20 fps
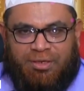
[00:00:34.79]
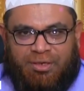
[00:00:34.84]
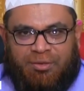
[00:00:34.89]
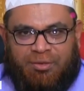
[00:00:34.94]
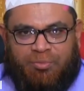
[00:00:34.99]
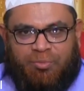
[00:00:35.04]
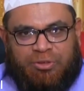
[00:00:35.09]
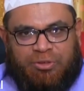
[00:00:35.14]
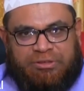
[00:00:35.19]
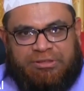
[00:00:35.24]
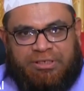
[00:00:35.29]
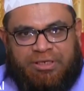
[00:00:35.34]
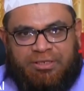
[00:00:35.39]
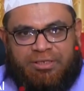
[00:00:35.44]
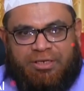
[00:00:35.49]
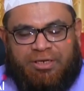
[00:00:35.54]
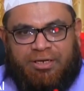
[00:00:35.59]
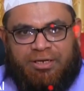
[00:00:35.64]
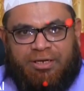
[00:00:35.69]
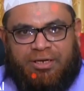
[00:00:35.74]
இன்னும் ஒரு சில
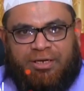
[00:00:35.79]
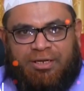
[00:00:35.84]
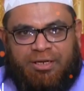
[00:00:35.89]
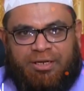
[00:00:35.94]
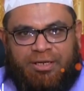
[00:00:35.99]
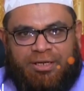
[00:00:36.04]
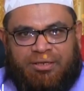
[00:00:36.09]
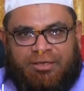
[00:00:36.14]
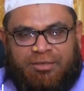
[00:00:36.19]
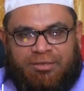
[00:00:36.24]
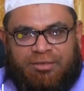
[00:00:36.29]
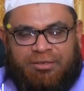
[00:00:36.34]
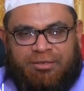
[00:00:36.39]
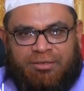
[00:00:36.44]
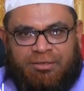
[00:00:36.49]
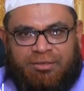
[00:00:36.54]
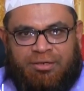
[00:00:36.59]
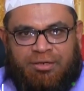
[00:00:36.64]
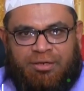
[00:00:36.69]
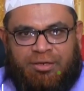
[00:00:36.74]
தினங்களிலே
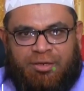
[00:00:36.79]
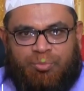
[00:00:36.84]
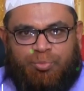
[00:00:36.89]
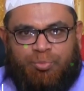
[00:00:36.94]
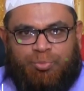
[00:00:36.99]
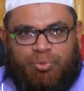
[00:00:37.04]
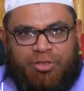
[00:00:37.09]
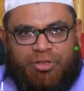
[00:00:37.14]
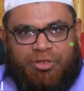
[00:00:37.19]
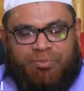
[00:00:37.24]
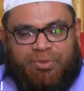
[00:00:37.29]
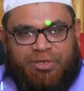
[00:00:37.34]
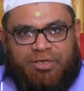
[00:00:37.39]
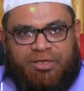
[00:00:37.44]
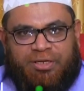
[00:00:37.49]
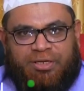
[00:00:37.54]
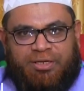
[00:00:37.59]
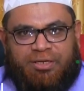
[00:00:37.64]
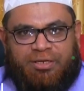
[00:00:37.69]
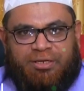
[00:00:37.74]

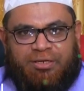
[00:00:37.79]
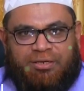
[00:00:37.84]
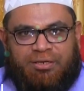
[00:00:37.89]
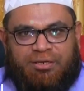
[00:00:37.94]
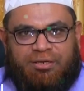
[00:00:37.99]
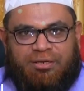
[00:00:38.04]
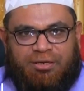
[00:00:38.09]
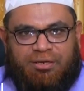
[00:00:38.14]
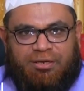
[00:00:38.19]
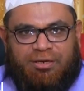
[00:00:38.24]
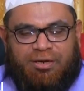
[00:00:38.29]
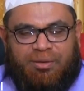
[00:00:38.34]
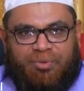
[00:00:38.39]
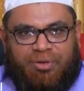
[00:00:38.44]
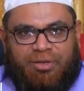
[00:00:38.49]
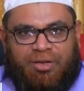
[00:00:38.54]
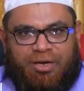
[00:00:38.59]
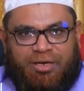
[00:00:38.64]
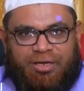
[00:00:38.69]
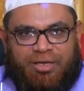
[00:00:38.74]
புனிதமிகு
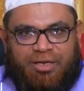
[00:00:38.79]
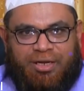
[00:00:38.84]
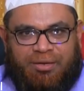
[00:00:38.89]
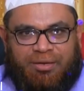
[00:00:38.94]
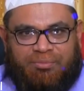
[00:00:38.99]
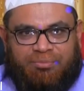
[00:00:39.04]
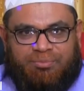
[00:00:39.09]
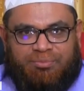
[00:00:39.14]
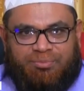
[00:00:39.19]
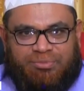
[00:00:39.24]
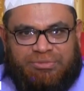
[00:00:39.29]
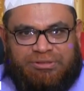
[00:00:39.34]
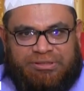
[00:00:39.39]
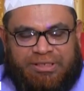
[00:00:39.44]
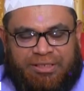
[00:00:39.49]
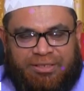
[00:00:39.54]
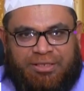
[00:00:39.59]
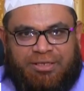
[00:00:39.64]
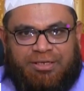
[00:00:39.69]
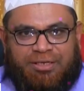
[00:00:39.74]
ரமலானை நாம்
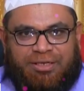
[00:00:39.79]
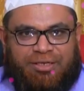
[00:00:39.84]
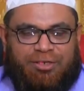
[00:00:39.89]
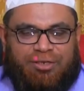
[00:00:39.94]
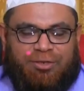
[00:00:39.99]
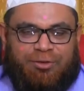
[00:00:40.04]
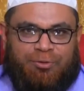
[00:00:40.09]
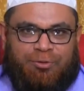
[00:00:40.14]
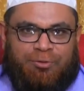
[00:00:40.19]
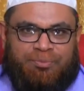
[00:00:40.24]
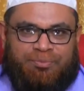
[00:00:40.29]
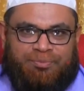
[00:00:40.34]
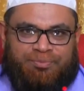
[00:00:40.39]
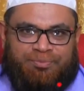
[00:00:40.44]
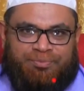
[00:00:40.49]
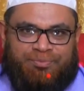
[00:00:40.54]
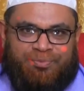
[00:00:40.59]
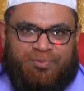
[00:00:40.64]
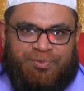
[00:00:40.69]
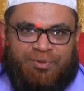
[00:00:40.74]
சந்திக்க இருக்கின்றோம்
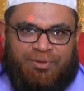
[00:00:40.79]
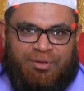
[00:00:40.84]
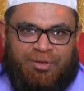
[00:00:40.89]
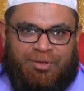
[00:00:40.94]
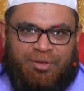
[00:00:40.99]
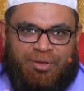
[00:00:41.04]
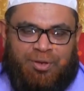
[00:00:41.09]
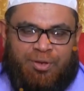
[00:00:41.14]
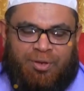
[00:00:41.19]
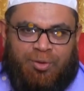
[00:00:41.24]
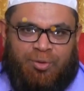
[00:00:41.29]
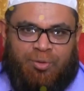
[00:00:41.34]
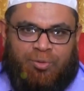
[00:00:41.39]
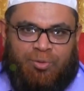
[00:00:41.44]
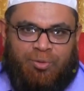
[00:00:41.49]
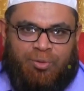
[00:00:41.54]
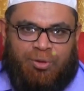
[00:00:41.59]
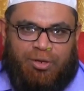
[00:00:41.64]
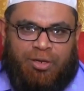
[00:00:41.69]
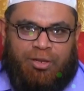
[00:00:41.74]

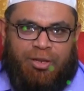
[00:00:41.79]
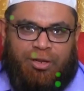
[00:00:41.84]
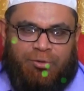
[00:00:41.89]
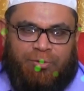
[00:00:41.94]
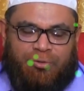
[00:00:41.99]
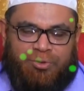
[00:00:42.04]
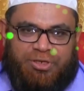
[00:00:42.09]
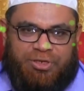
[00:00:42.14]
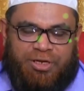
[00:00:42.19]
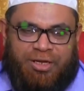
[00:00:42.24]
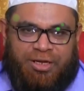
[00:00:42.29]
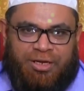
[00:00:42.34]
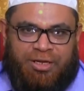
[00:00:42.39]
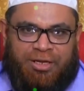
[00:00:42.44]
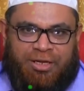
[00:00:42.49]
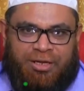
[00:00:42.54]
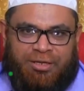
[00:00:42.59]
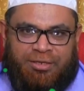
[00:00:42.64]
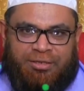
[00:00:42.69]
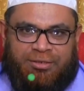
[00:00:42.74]
அல்லாஹு
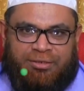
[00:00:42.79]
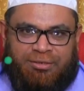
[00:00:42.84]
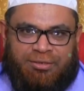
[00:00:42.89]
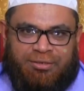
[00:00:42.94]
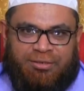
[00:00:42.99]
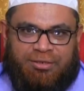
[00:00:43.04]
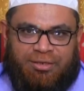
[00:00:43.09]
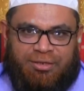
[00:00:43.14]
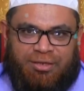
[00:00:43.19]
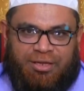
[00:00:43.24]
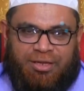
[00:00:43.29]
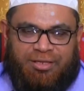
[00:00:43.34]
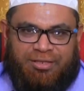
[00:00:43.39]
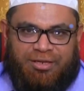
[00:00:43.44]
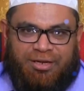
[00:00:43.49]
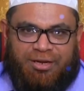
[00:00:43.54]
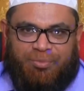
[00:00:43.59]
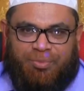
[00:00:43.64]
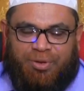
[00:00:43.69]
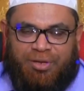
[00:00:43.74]
சாலா
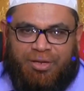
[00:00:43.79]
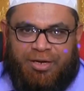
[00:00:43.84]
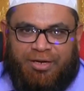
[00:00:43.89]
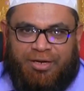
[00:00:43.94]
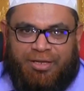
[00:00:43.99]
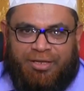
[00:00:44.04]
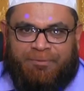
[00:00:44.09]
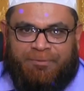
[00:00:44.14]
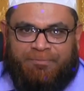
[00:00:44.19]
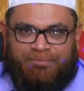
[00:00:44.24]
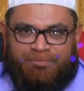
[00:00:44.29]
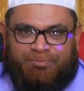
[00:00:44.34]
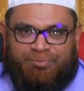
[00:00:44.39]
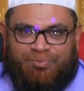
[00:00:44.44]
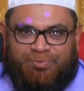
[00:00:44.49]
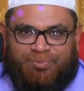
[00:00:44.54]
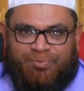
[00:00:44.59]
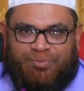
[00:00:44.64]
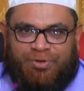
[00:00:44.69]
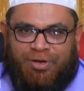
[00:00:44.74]
அந்த ரமலானை
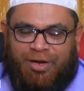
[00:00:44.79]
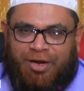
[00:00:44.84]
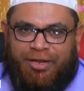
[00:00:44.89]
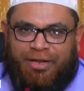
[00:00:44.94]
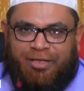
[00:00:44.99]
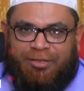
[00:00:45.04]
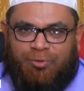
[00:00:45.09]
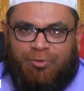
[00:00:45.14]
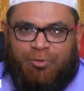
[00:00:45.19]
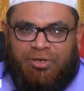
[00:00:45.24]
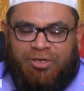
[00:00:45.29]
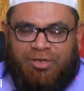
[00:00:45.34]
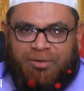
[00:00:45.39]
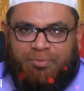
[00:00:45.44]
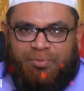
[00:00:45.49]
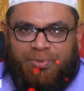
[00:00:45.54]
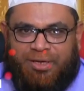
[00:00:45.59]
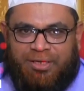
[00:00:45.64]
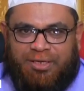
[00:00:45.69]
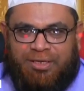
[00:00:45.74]
அடைந்து கொள்கிற
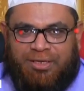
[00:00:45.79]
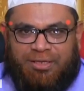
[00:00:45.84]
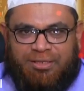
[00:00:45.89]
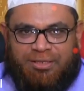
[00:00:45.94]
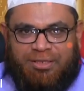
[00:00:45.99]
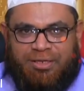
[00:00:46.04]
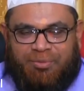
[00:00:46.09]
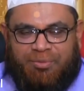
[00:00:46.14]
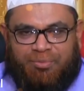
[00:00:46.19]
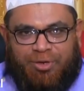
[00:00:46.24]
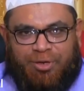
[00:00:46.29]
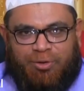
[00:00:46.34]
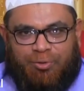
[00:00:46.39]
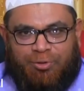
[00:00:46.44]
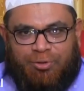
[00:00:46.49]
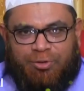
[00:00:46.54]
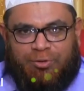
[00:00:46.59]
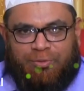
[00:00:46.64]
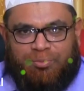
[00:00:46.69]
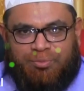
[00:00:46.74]
பாக்கியத்தை நம்
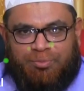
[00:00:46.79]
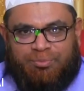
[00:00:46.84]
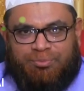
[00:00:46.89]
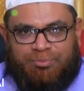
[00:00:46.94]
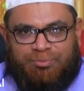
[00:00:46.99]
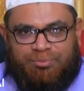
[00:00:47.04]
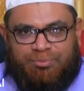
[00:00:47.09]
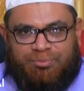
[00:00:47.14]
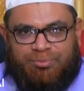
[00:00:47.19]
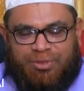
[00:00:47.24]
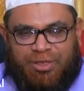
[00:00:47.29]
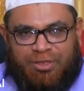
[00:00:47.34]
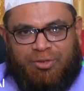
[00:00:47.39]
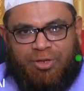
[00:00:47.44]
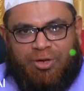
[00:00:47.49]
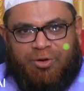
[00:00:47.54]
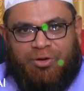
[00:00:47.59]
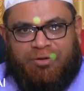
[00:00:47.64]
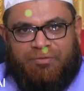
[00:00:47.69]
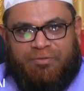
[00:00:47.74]
எல்லோருக்கும்
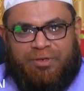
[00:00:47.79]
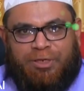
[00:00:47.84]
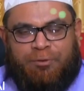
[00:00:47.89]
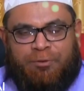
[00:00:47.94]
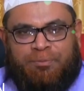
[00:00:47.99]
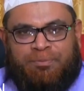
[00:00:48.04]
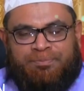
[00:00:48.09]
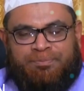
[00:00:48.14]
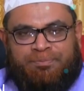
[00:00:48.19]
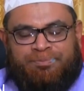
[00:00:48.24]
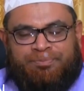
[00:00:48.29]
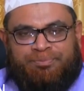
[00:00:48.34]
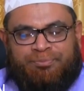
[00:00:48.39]
தந்தருள வேண்டும்